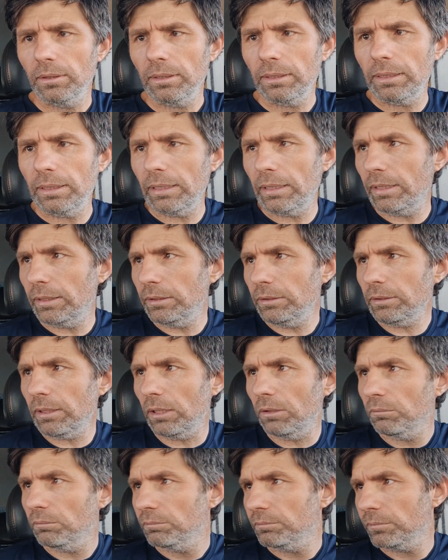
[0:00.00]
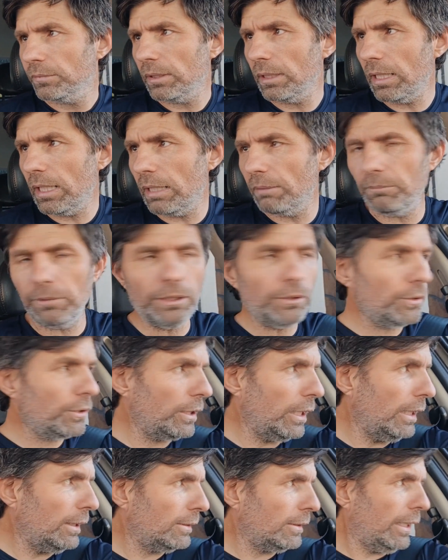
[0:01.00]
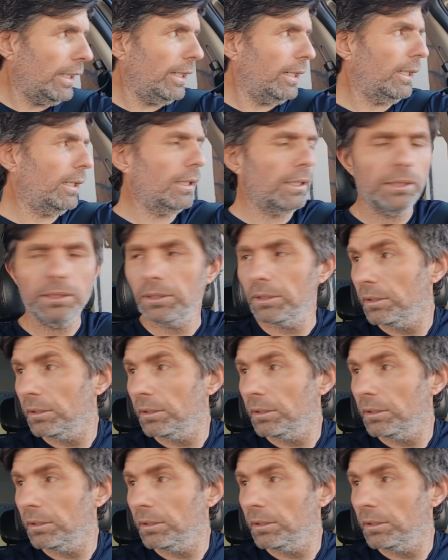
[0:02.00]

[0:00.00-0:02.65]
É, então, a menos que ele tenha